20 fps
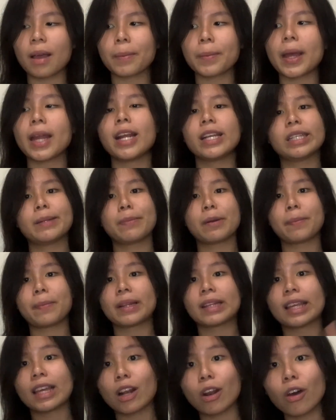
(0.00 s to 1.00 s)
ada
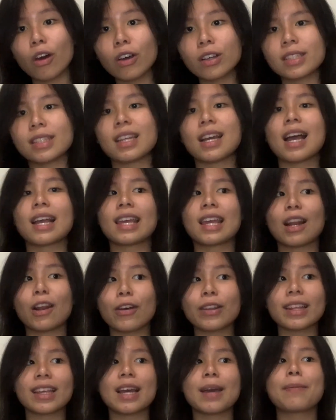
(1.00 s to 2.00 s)
seperempat kilo, setengah kilo,
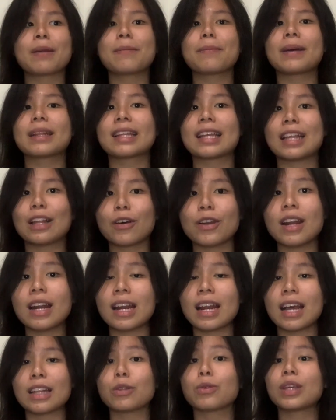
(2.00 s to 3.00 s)
tiga perempat kilo, dan
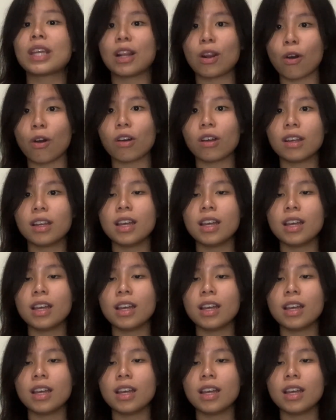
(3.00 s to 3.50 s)
satu kilo.